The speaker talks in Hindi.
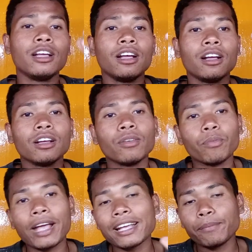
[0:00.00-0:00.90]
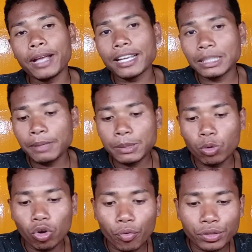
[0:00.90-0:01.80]
एस एम एस बुक ऑप्शन
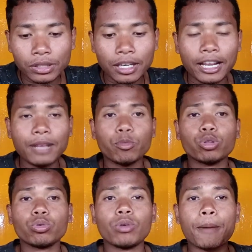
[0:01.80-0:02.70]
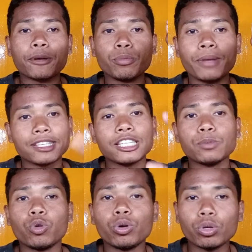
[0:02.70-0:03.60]
करना है बोलो तो आपका जो मैसेज बुक
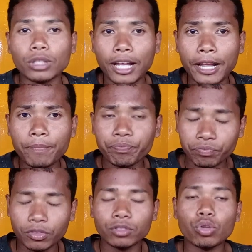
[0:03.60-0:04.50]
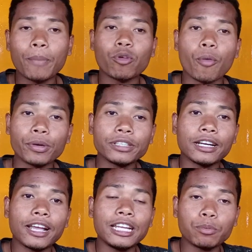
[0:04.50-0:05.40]
होता है तो आपको ओपन करना है
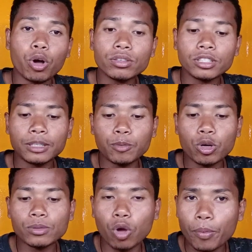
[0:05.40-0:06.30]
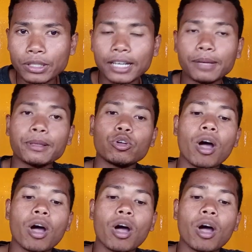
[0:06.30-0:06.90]
इनबॉक्स इनबॉक्स ओपन करने के बाद वहाँ पे